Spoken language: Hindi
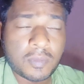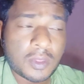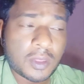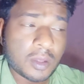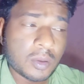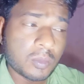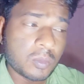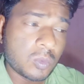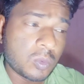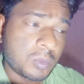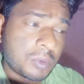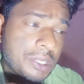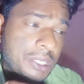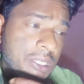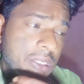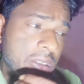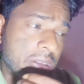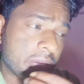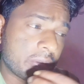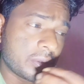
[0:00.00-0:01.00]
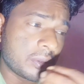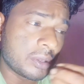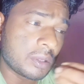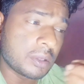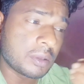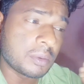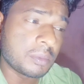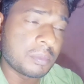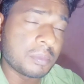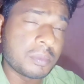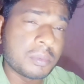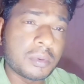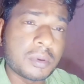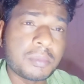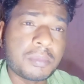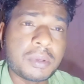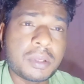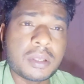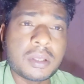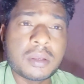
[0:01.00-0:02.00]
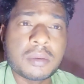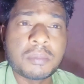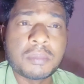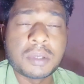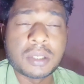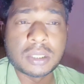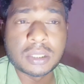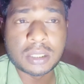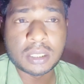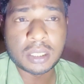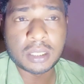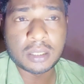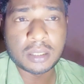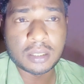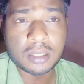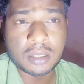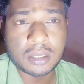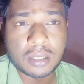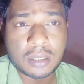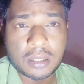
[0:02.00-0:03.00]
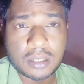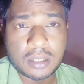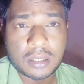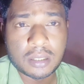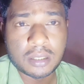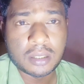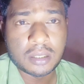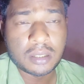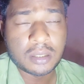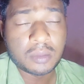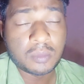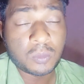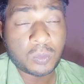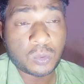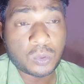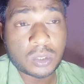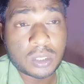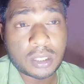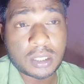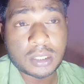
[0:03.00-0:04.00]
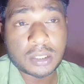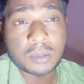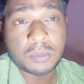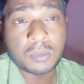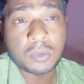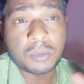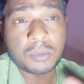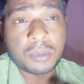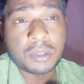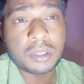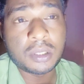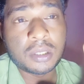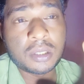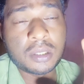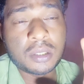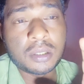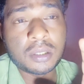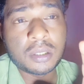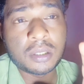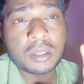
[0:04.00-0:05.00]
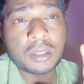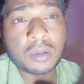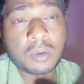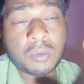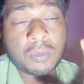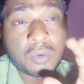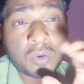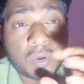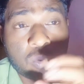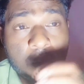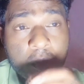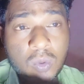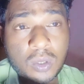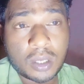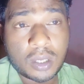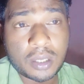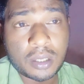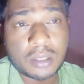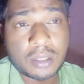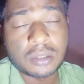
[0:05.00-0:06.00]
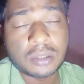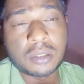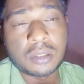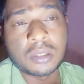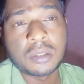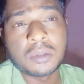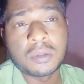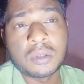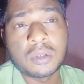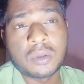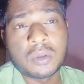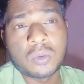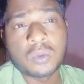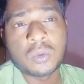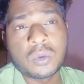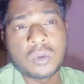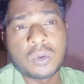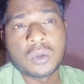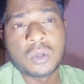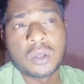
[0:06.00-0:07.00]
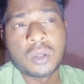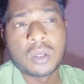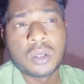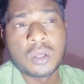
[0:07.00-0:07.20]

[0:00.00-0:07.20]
देखिए उसके बाद बहुत सारे ऐसे मूवी है जो आपको देखने को मिलेगा जैसे कि बॉर्डर टू जैसे कि दामिनी टू इंडियन टू